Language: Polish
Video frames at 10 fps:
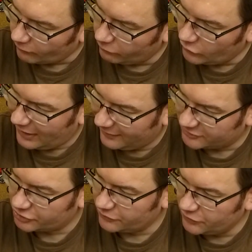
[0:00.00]
No ale
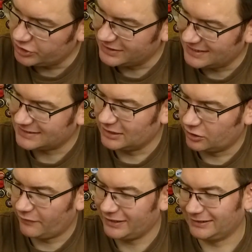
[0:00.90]
rzeczywiście
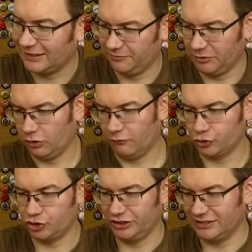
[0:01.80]
zaakcentowanie tej
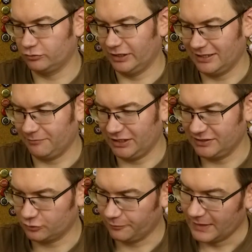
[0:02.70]
chmielowości jest tutaj na
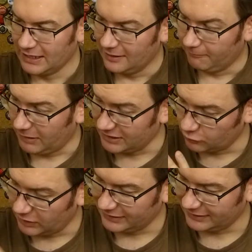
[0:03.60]
miejscu.
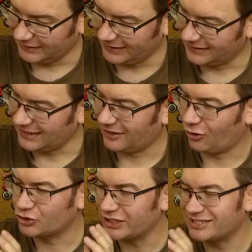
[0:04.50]
Bardzo ładna etykieta,
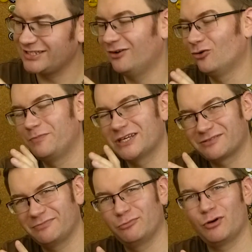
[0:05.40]
chociaż nie lubię,
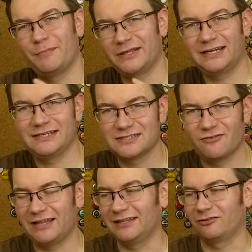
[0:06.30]
żeby była
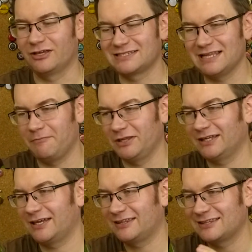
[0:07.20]
metalizowana. To jest dla mnie
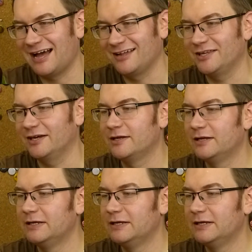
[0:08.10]
takie tanie.